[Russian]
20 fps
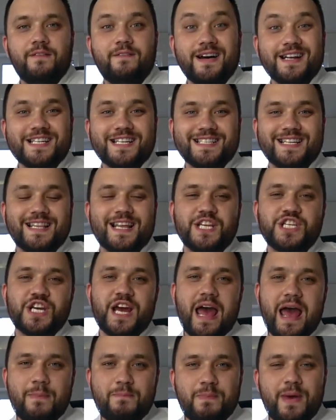Ваша
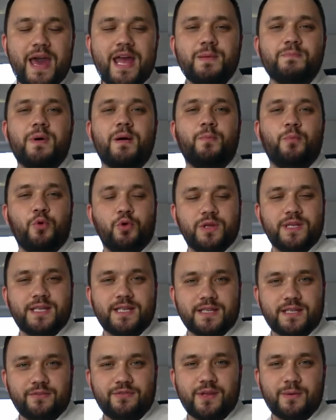задача опять пополнить
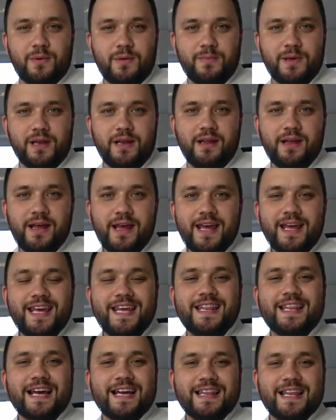этот автомобиль
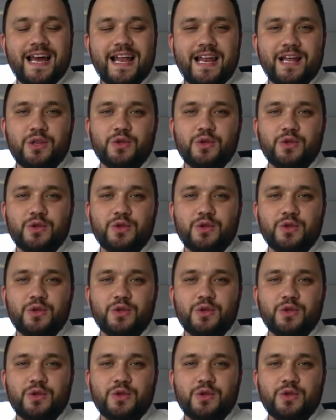и так далее.